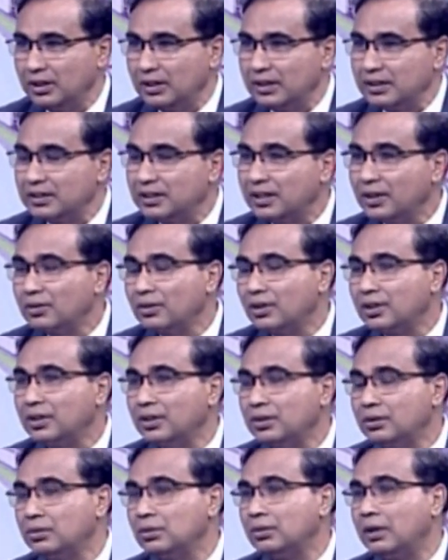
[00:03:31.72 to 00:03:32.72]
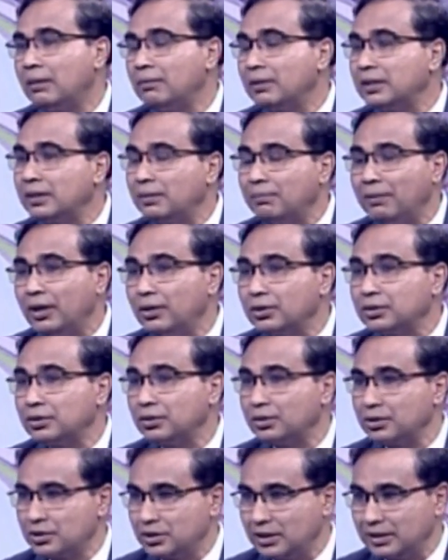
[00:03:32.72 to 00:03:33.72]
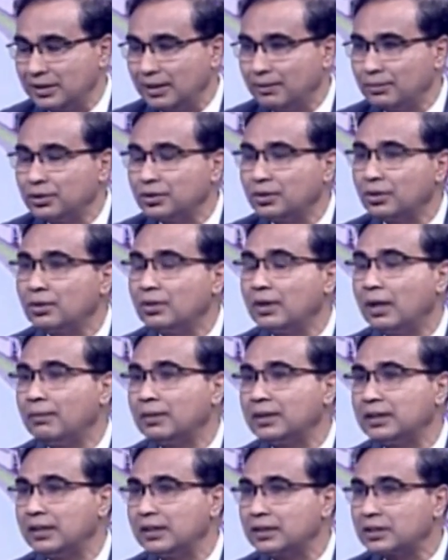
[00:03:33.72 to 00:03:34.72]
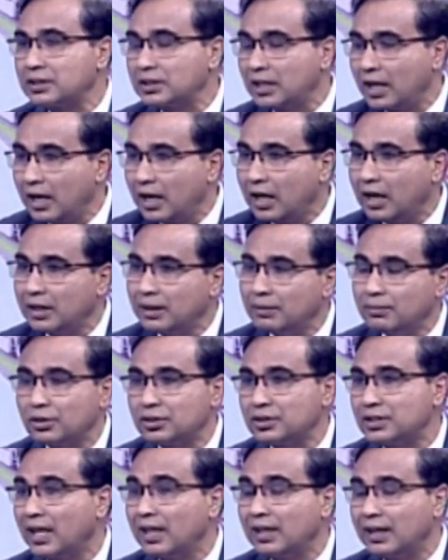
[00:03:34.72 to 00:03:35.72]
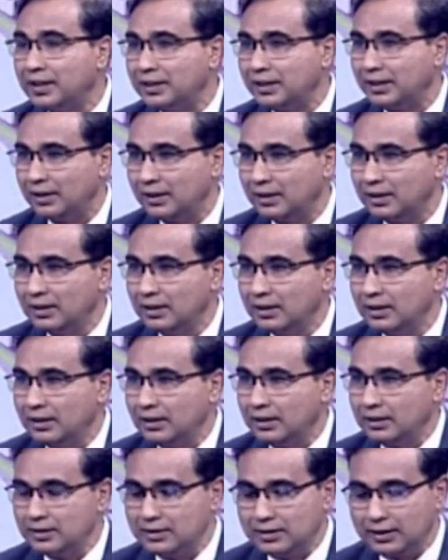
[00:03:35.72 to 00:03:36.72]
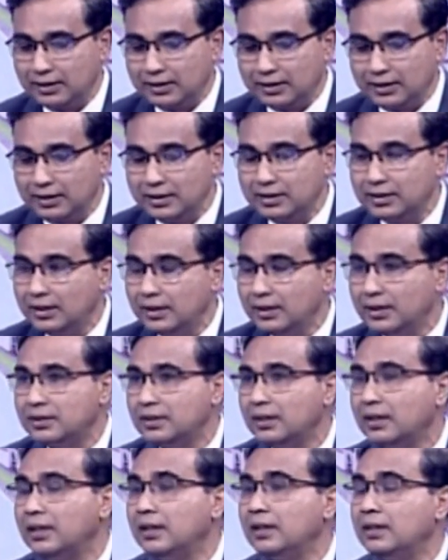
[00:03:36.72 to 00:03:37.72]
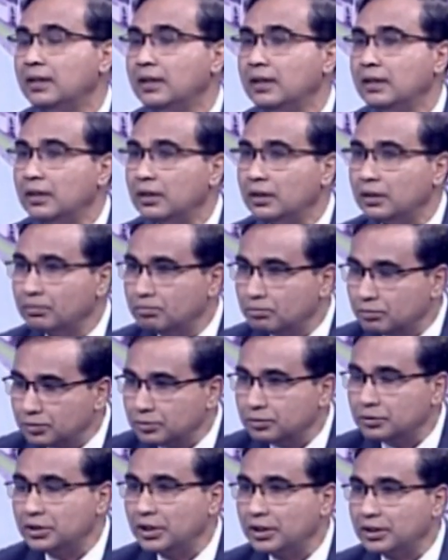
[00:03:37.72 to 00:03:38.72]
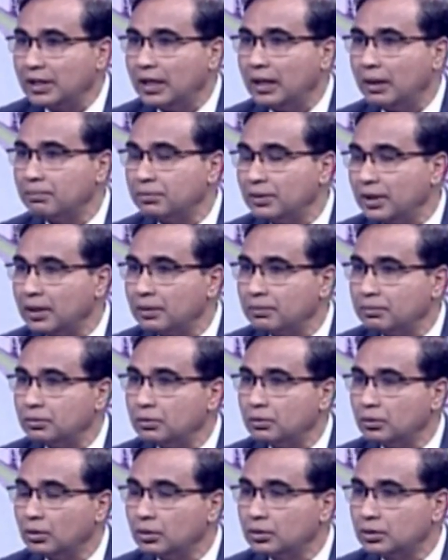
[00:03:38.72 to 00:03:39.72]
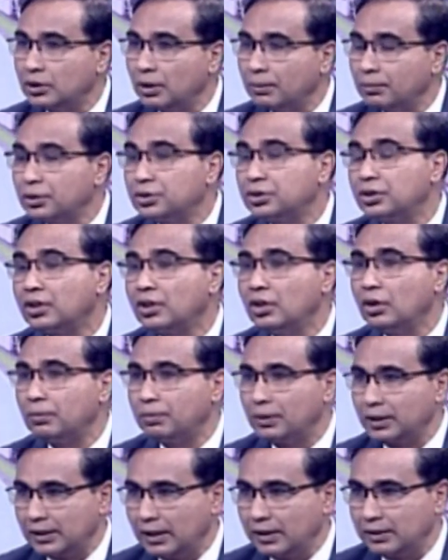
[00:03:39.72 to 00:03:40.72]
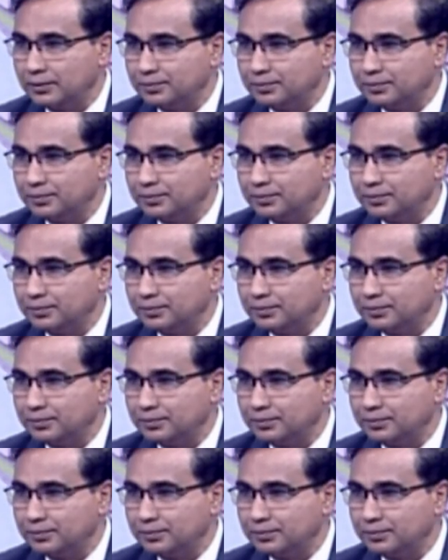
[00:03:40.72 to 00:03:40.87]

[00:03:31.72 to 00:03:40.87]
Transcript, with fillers: সেগুলো কিন্তু আমাদের ব্যাহত হচ্ছে যেমন ধরুন আমাদের সার এবং জ্বালানি যে কৃষির যে যেটা আপনার অত্যাবশ্যকীয় উপাদান